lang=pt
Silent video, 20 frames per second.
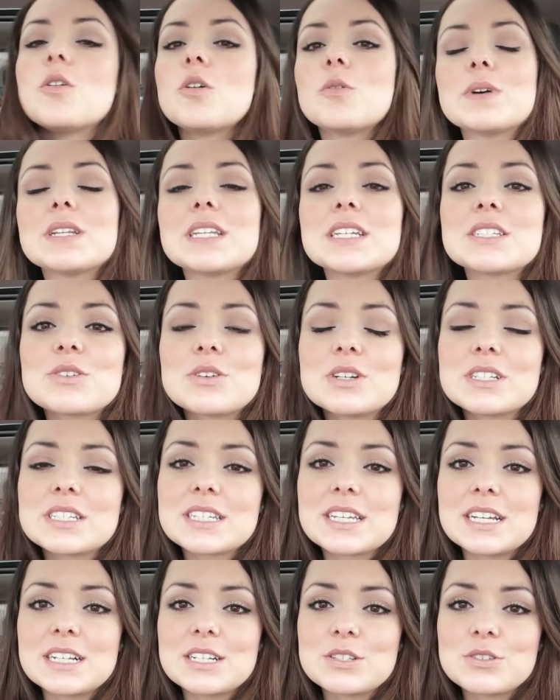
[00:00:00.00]
Uma das coisas
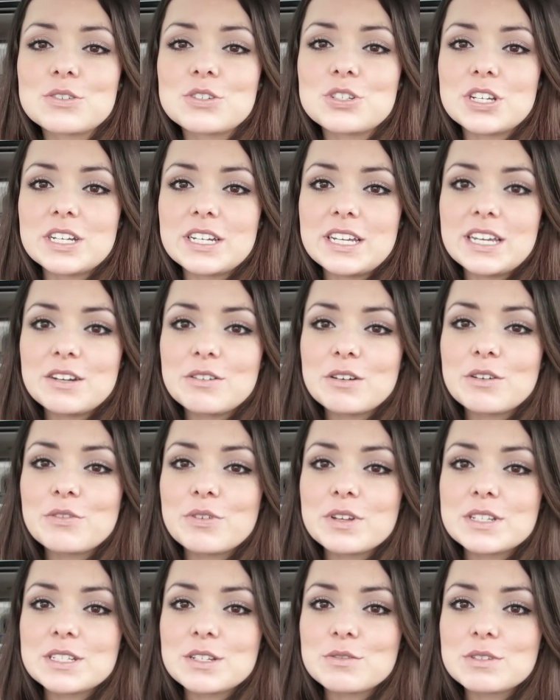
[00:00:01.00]
que eles sugeriram é
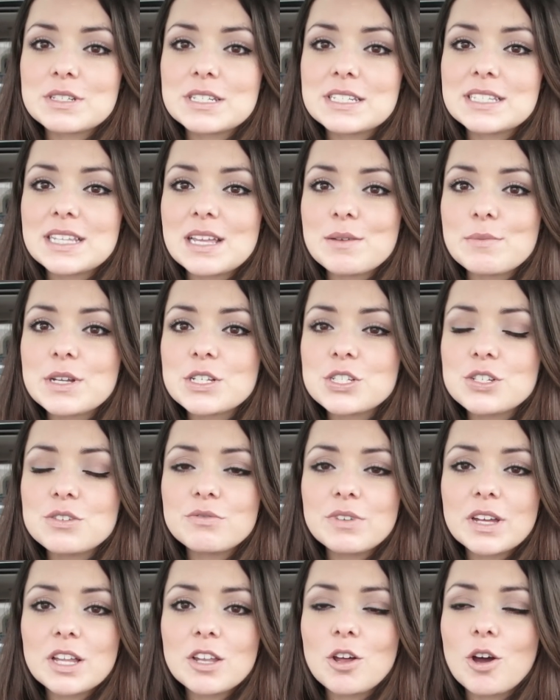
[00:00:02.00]
fazer um sistema de
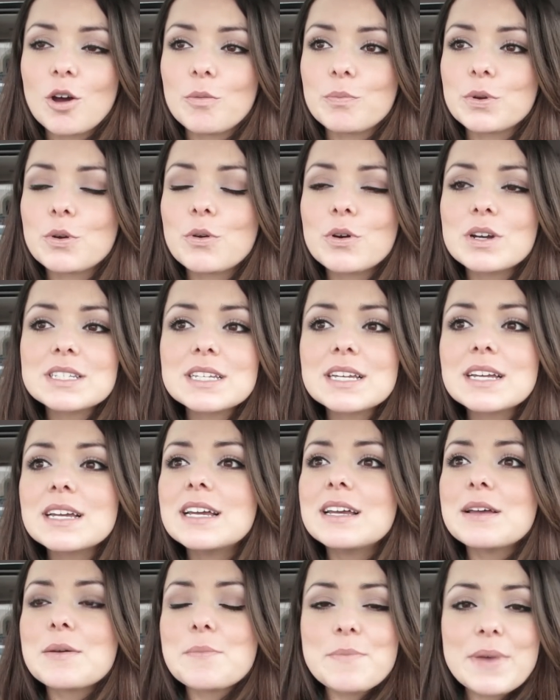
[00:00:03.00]
envelope, coisa
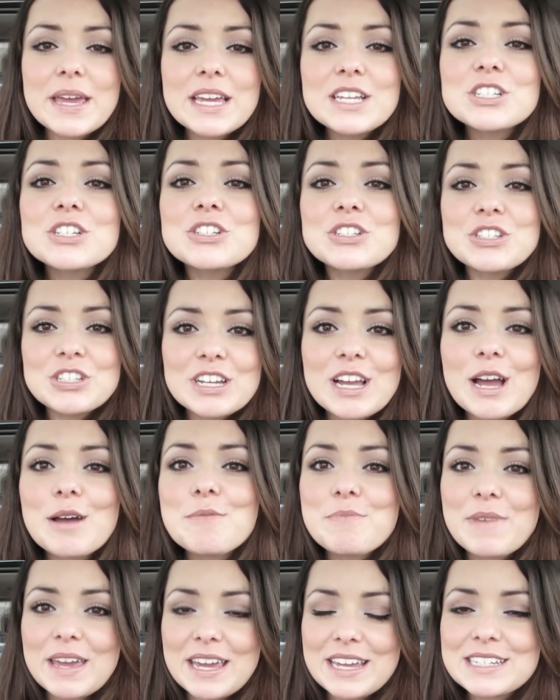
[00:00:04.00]
bem de
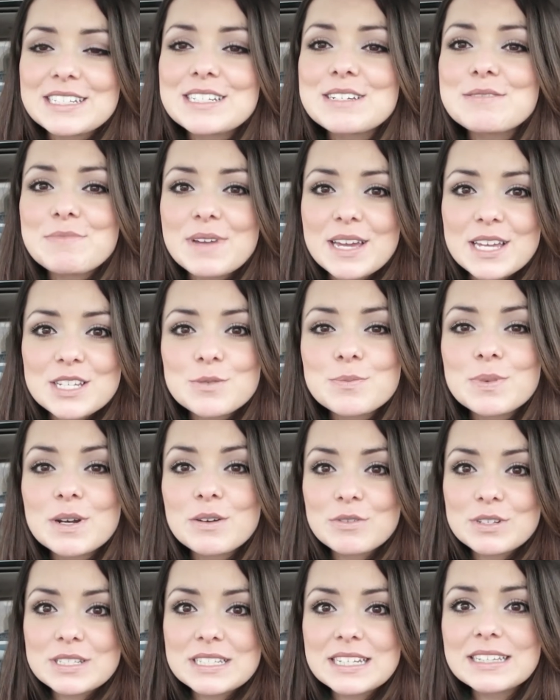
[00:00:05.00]
antigamente mesmo
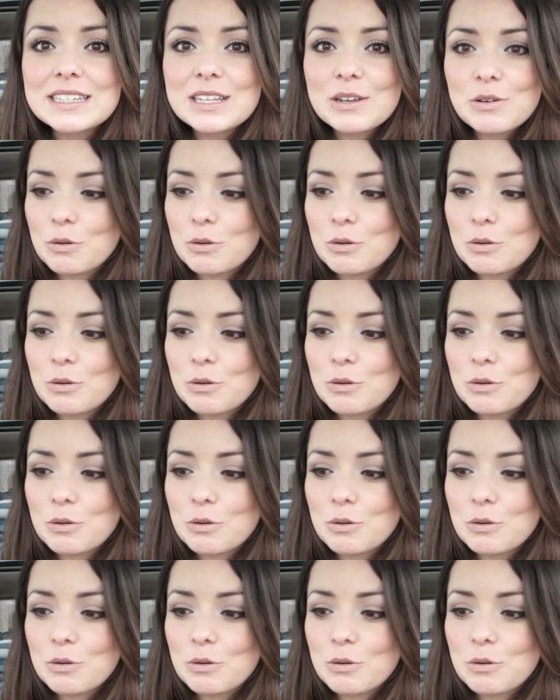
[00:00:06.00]
para você ter